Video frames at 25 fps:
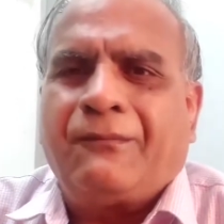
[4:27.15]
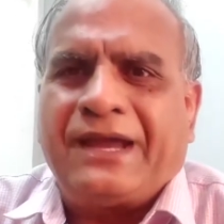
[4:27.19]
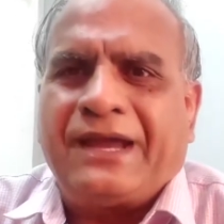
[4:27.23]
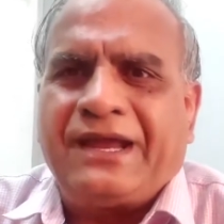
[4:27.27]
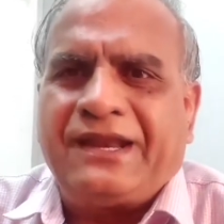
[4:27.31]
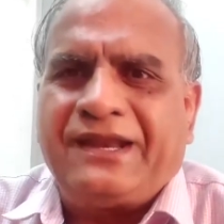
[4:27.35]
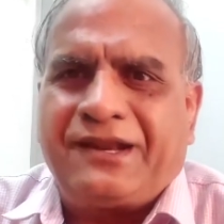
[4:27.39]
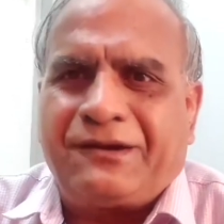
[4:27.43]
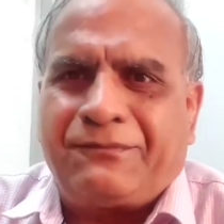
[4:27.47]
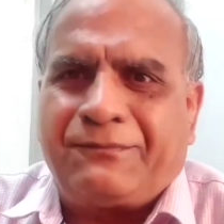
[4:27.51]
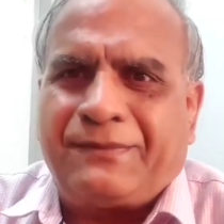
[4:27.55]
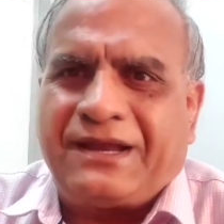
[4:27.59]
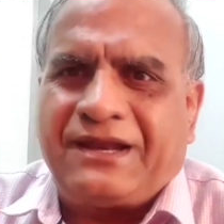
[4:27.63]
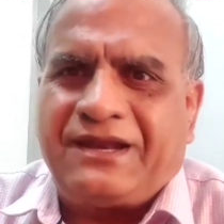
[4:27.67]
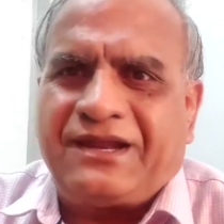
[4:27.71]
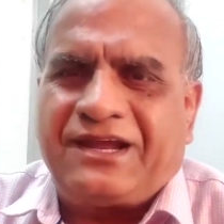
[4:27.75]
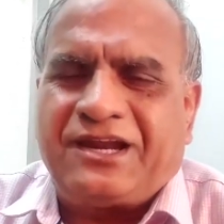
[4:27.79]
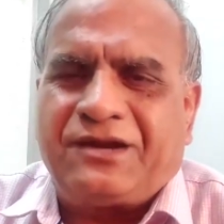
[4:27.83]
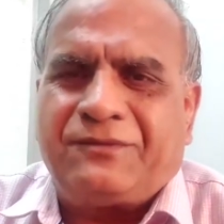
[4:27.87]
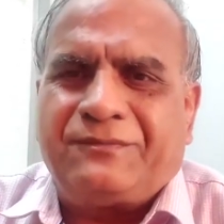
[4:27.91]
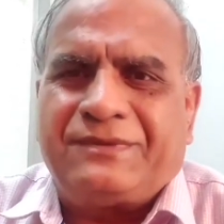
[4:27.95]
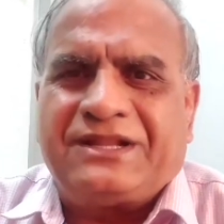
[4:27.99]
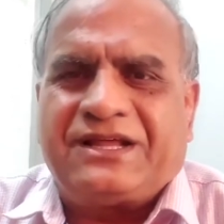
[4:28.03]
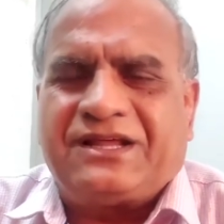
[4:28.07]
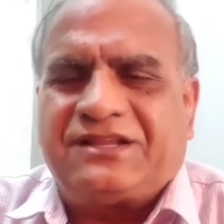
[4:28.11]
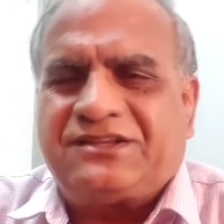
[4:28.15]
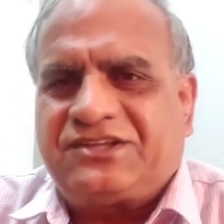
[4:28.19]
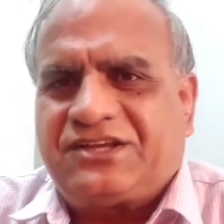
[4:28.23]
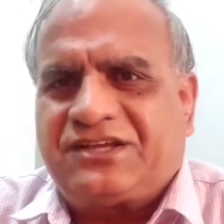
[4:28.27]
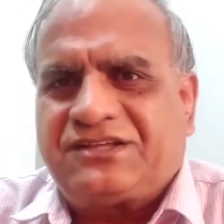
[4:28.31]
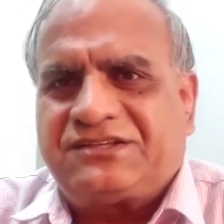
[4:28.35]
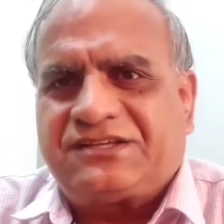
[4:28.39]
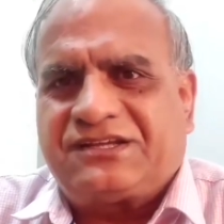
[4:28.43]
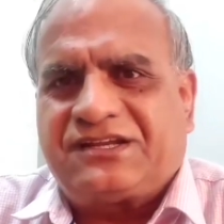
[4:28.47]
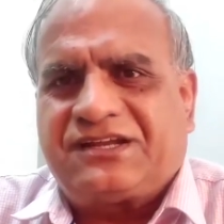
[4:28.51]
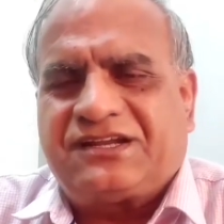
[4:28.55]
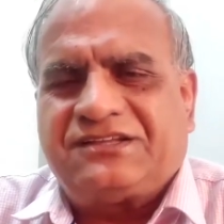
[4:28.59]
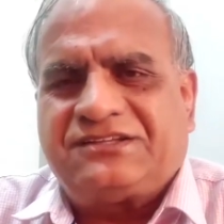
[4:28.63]
మైనర్ బాలికల మీద
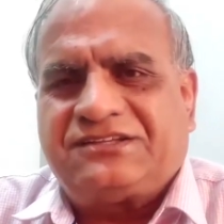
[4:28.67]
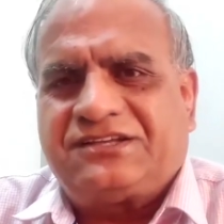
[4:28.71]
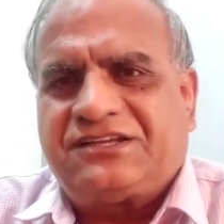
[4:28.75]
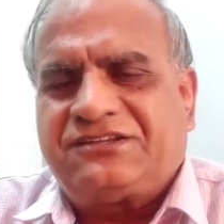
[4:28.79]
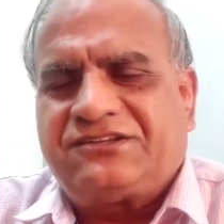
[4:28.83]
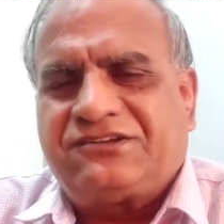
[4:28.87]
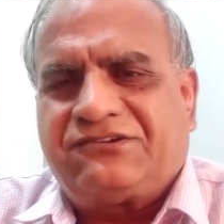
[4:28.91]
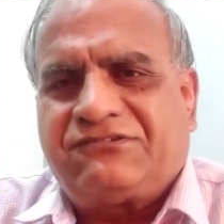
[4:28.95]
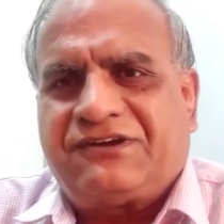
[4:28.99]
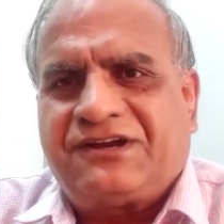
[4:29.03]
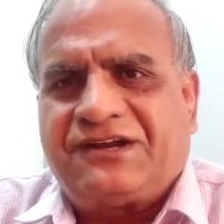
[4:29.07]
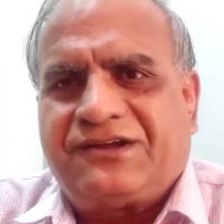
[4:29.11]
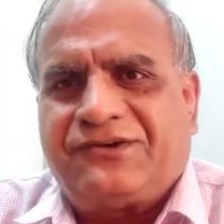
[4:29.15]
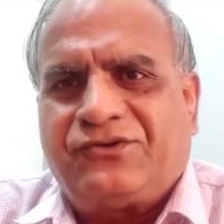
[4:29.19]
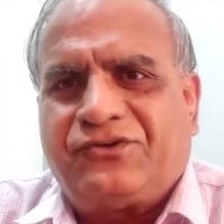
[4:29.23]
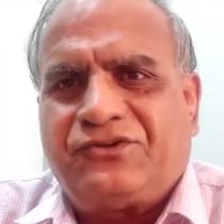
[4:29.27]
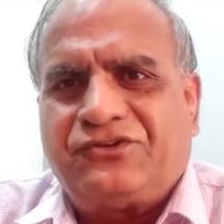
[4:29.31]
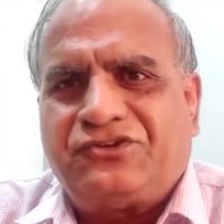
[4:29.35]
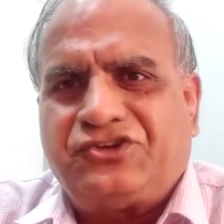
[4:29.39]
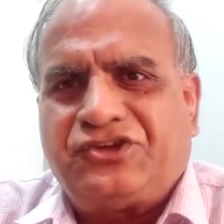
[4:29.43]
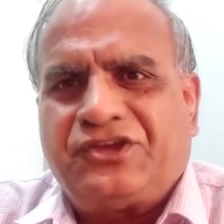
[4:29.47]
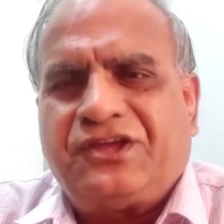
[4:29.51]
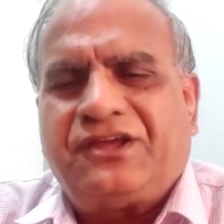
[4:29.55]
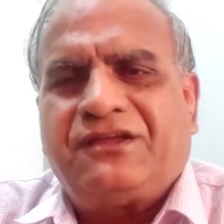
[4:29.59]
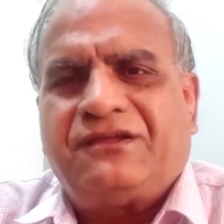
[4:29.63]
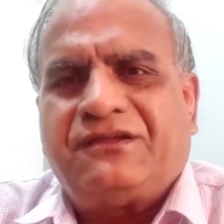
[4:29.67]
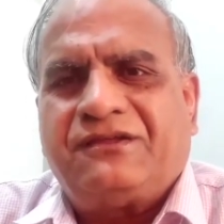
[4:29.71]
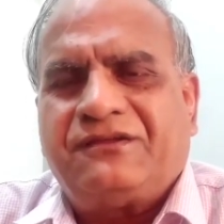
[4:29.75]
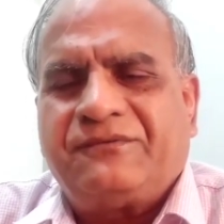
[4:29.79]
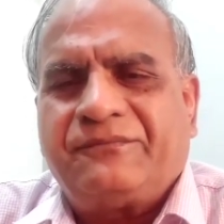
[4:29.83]
అత్యాచారాలు చేసిన వాళ్ళ గురించి